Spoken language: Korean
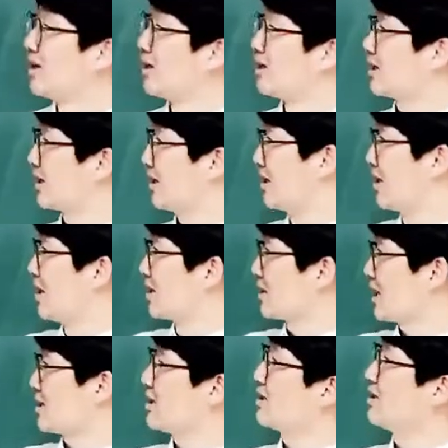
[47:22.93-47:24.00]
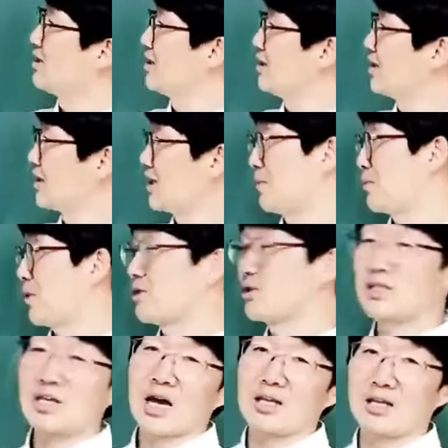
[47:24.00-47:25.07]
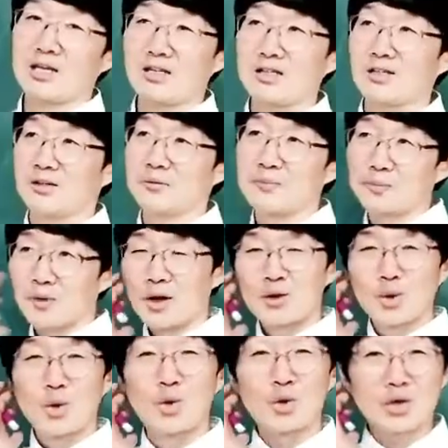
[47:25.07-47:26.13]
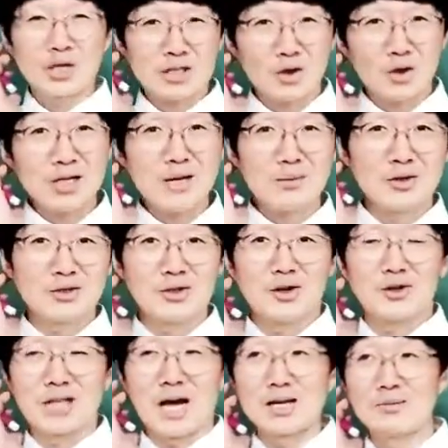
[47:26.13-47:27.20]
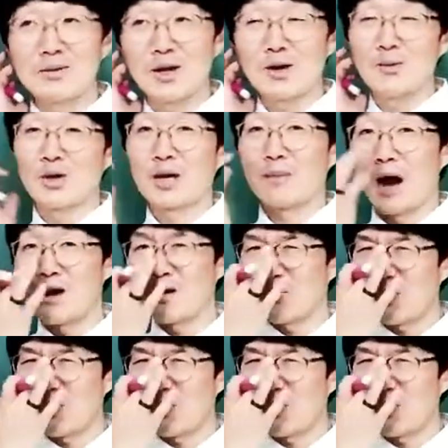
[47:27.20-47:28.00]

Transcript: 그러니까 사실은 이 편지 안에는 동욱이가 떠나면서 나름대로 뭔가 마음을